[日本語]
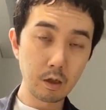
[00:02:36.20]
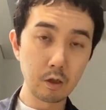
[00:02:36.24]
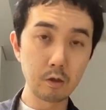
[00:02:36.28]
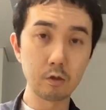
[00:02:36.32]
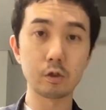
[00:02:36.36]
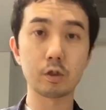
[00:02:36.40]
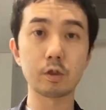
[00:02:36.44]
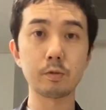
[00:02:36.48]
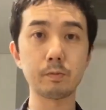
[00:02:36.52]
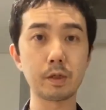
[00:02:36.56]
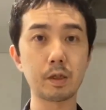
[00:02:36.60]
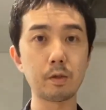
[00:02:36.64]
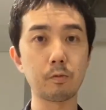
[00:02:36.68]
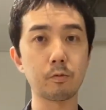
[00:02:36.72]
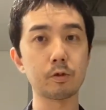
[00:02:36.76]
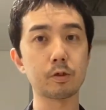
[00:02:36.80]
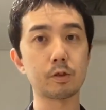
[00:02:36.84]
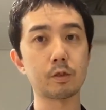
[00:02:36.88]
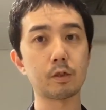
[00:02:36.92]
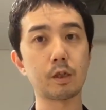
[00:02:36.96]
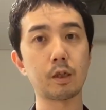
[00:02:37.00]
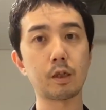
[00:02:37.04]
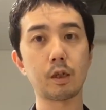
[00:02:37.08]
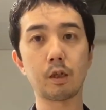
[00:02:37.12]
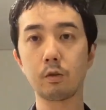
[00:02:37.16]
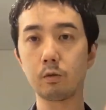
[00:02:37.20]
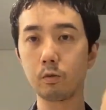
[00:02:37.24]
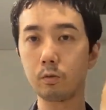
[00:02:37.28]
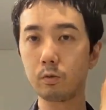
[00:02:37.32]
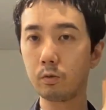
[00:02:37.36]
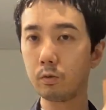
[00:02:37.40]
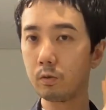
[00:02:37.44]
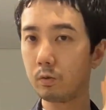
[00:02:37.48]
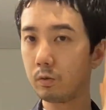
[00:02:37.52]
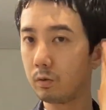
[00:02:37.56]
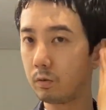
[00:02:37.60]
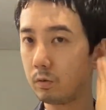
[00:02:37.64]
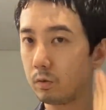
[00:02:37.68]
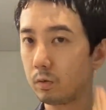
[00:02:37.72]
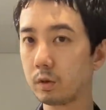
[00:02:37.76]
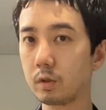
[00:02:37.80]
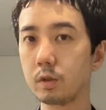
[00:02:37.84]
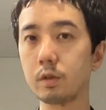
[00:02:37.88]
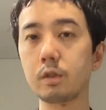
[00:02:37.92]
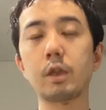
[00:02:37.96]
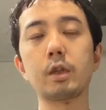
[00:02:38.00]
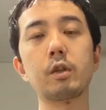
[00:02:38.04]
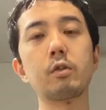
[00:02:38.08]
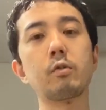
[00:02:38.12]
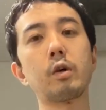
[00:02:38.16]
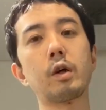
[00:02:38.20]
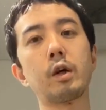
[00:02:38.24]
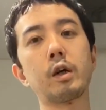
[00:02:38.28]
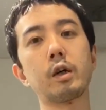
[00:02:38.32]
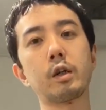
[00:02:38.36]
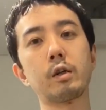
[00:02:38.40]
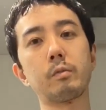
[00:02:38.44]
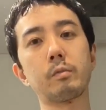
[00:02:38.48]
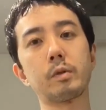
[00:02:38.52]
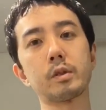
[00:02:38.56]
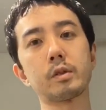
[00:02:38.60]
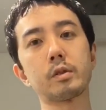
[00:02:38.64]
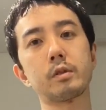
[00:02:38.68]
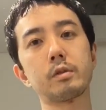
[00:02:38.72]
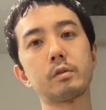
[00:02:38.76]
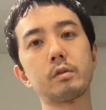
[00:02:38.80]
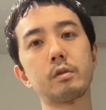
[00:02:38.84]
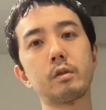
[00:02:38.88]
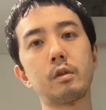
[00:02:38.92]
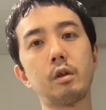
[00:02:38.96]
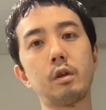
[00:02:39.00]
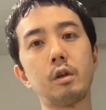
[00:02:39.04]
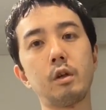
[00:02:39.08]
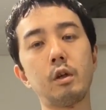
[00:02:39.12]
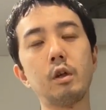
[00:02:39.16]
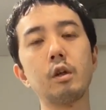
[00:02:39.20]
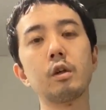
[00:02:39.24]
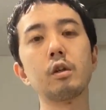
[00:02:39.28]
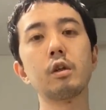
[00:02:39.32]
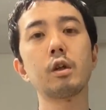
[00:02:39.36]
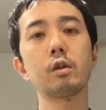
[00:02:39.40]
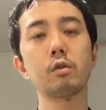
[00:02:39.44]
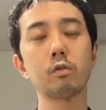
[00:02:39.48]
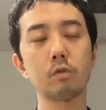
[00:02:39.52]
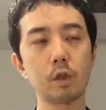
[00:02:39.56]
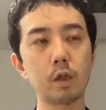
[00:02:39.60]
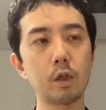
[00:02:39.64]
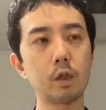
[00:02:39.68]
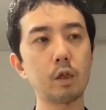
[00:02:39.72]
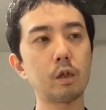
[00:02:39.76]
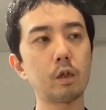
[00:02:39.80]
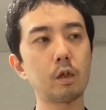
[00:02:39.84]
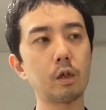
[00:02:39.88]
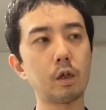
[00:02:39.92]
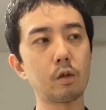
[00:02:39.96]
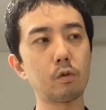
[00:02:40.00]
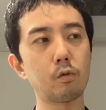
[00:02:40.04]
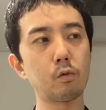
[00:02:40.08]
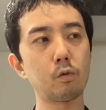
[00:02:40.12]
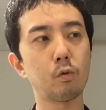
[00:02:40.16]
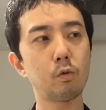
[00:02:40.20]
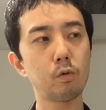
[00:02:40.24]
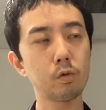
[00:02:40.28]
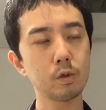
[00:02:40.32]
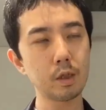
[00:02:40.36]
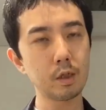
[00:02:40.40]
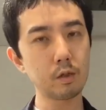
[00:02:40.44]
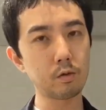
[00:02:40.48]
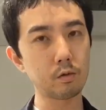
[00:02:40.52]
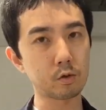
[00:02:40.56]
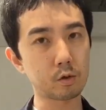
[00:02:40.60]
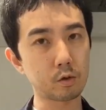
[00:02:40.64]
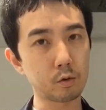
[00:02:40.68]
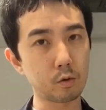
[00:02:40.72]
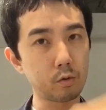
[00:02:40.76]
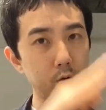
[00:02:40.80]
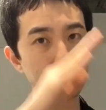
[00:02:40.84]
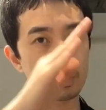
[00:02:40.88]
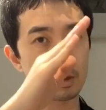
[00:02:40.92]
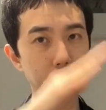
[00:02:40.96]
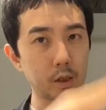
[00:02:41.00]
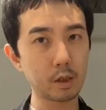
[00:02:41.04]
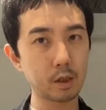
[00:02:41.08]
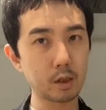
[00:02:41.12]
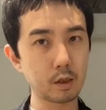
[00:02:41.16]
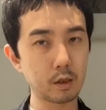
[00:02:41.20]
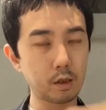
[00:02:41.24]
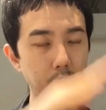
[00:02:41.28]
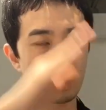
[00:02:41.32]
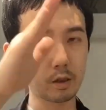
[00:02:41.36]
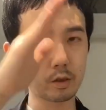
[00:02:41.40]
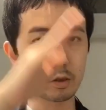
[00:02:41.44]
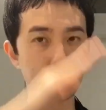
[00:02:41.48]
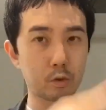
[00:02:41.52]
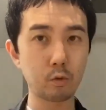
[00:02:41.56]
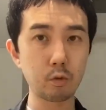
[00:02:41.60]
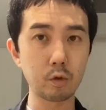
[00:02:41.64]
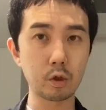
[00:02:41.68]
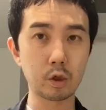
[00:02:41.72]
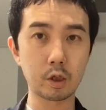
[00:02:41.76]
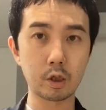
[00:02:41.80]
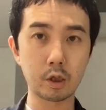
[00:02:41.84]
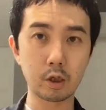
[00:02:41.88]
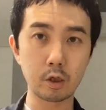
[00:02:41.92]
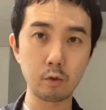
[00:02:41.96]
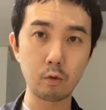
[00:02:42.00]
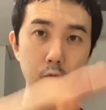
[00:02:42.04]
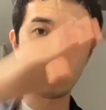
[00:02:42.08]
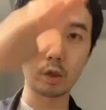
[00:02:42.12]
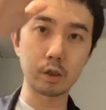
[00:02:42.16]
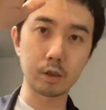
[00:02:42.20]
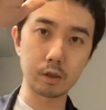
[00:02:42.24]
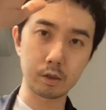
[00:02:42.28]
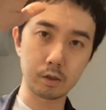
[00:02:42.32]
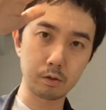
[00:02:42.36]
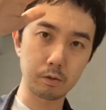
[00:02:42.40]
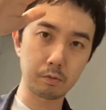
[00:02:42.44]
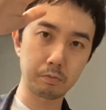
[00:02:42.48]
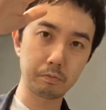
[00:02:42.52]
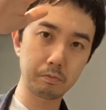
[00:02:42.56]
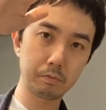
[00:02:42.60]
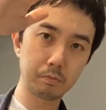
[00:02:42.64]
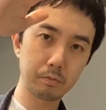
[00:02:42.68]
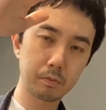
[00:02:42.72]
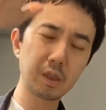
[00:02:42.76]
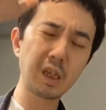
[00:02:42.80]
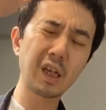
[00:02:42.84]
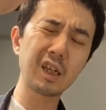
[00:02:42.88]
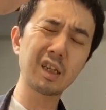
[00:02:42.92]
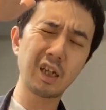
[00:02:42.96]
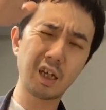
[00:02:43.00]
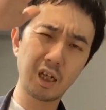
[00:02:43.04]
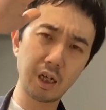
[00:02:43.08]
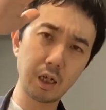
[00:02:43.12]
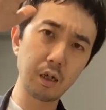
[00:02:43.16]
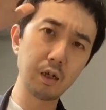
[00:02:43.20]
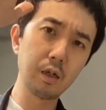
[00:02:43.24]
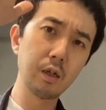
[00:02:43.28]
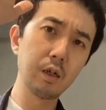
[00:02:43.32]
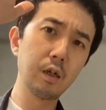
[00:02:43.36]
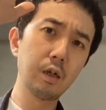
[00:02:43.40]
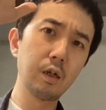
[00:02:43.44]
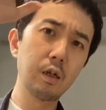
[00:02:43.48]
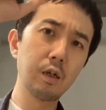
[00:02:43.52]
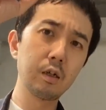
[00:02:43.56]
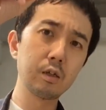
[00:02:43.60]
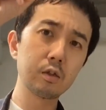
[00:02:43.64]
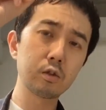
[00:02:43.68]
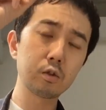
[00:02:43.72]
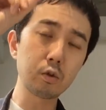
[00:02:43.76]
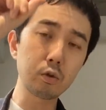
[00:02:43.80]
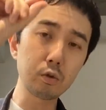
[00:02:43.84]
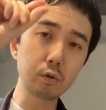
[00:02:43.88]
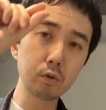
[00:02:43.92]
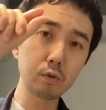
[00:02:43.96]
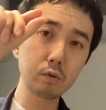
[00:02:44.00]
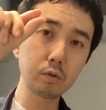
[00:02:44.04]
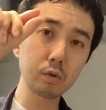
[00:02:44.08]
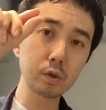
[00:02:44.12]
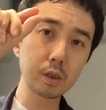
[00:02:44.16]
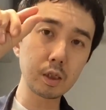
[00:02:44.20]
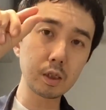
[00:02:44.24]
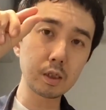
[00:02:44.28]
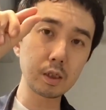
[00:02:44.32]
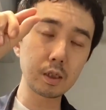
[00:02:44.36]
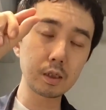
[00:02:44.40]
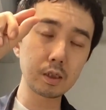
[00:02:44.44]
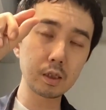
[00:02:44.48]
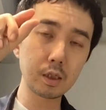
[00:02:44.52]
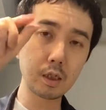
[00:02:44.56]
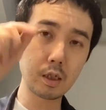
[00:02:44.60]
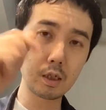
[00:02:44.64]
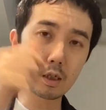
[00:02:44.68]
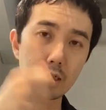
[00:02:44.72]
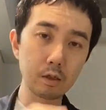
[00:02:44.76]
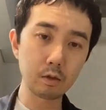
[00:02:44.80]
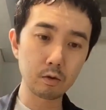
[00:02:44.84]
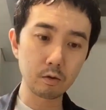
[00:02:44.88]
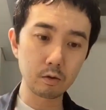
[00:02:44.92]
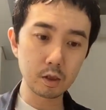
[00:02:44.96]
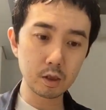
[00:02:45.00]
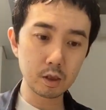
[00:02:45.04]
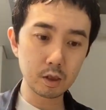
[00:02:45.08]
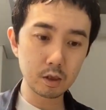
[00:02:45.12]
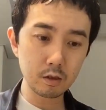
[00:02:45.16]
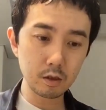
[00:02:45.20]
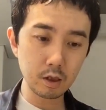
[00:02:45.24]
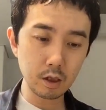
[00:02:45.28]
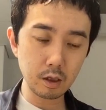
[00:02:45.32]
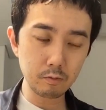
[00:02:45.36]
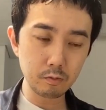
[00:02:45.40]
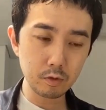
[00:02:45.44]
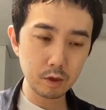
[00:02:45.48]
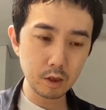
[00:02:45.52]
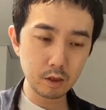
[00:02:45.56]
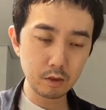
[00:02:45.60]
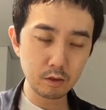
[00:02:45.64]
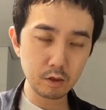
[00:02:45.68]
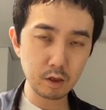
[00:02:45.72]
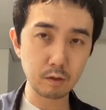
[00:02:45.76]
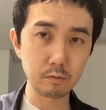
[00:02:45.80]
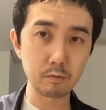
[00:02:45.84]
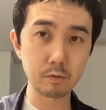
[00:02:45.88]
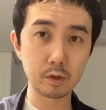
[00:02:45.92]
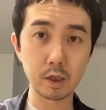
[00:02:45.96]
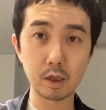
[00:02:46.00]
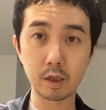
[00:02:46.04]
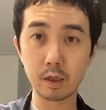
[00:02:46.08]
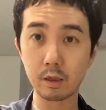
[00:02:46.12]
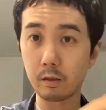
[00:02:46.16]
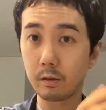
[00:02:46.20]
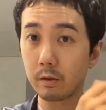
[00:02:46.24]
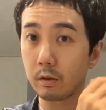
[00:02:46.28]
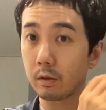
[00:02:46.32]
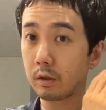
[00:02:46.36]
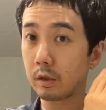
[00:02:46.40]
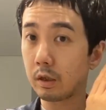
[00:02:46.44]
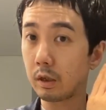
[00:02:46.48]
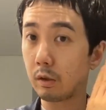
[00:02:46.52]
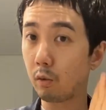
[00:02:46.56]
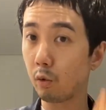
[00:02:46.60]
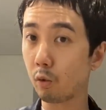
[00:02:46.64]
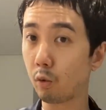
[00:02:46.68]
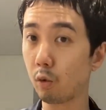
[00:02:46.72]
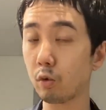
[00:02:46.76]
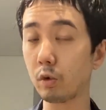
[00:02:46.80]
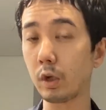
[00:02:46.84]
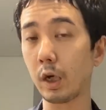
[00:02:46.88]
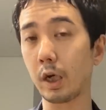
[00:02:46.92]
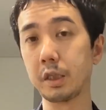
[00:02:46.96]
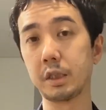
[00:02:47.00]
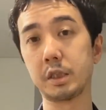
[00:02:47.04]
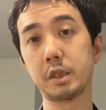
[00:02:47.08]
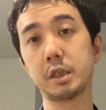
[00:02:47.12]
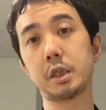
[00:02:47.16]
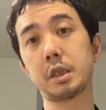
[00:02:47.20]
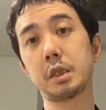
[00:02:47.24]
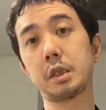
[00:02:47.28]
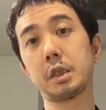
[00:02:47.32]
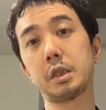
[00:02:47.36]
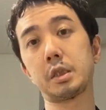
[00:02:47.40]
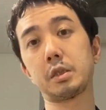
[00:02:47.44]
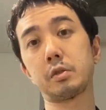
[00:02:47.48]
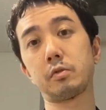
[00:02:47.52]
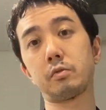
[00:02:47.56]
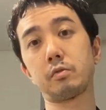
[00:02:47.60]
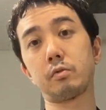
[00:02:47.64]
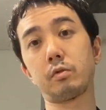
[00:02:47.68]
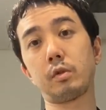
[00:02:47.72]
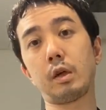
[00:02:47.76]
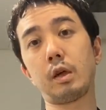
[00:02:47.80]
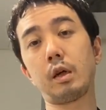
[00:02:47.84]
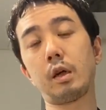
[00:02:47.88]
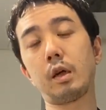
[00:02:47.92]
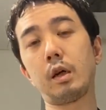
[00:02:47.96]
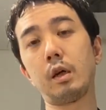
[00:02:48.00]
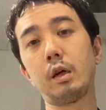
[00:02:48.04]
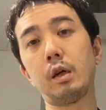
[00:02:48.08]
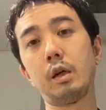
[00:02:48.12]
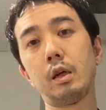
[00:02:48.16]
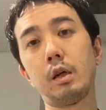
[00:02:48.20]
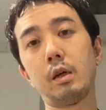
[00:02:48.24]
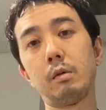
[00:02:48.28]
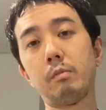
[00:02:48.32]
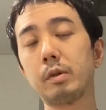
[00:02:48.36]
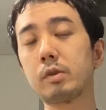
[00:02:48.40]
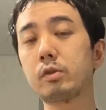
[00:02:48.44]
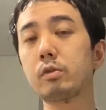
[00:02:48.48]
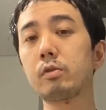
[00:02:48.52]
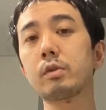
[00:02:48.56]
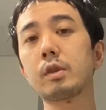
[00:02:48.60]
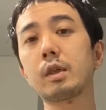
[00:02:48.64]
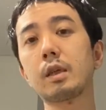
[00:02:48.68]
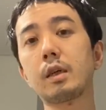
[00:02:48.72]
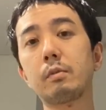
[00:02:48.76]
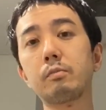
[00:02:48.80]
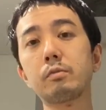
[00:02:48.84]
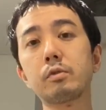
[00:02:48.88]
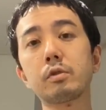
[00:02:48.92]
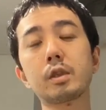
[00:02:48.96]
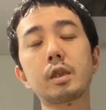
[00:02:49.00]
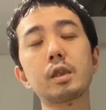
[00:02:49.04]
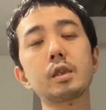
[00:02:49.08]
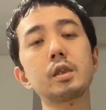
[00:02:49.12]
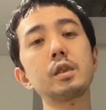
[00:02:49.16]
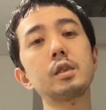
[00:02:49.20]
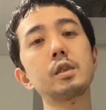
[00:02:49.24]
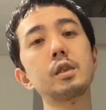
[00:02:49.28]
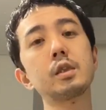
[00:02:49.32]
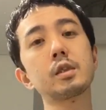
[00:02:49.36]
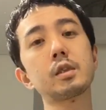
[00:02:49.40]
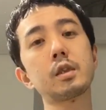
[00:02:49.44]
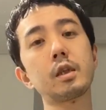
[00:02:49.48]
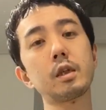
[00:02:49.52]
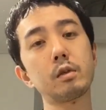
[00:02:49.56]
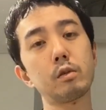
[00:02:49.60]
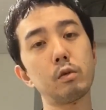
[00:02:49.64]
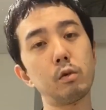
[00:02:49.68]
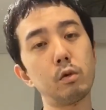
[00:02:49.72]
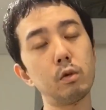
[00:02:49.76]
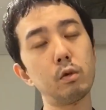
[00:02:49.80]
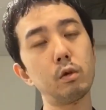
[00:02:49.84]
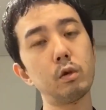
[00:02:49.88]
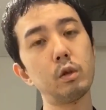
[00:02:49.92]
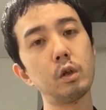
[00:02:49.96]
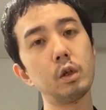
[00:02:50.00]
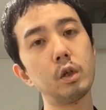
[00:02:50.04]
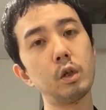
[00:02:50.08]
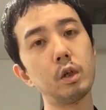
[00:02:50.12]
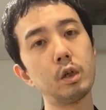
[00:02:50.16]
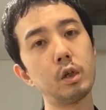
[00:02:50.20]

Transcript: 薄めてもですね、うっすら色が入ります。なのであの濃さの調整がすごい広いんですよ。ただちょっとしたさじ加減の いちグラム、にグラム で結構濃く入っちゃったりするのが、まあ、調整が難しいんですけど、